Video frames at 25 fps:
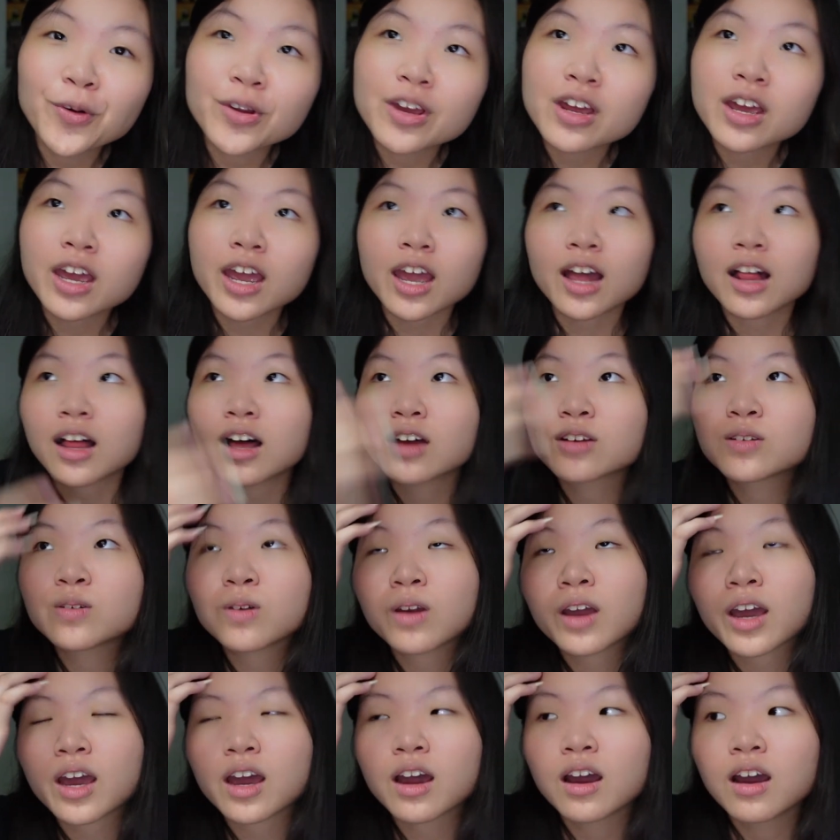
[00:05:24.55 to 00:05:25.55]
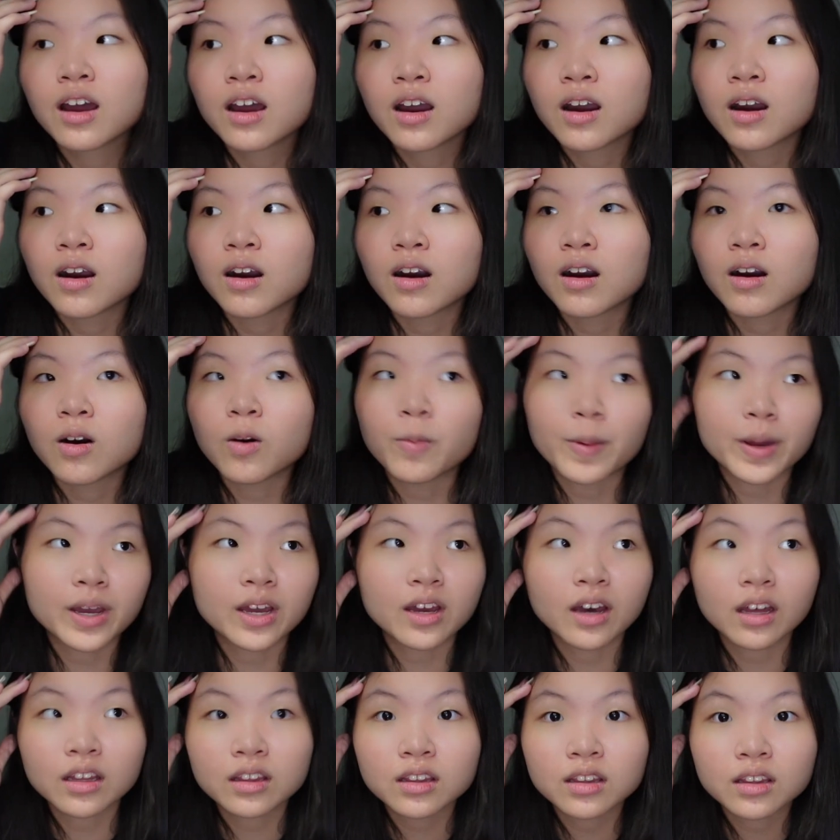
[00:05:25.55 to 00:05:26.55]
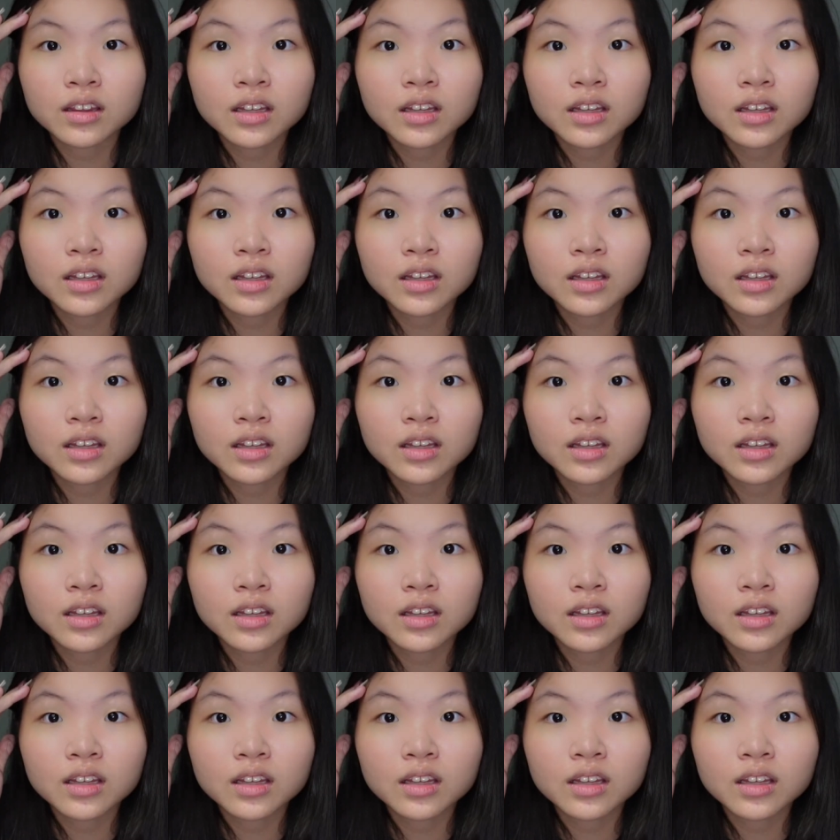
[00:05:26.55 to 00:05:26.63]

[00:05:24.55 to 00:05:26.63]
Dia kayak langsung kayak, oh my god,